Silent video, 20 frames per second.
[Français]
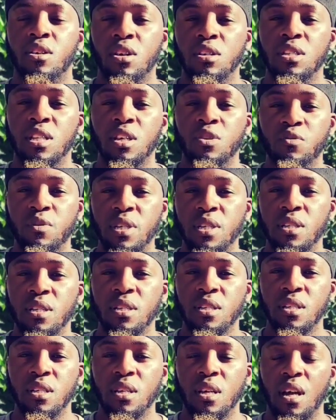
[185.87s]
Quant à lui,
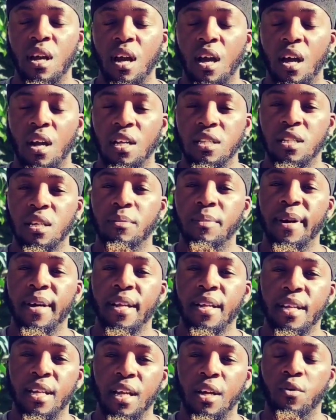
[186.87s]
Allah
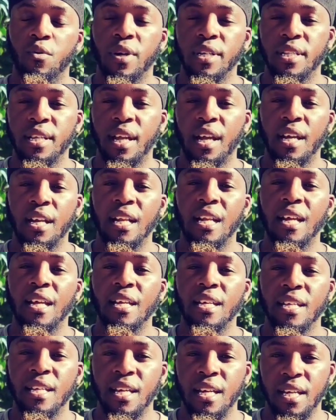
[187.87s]
Tabaraka wa Ta'ala
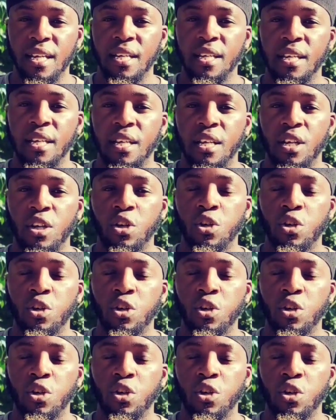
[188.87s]
l'a égaré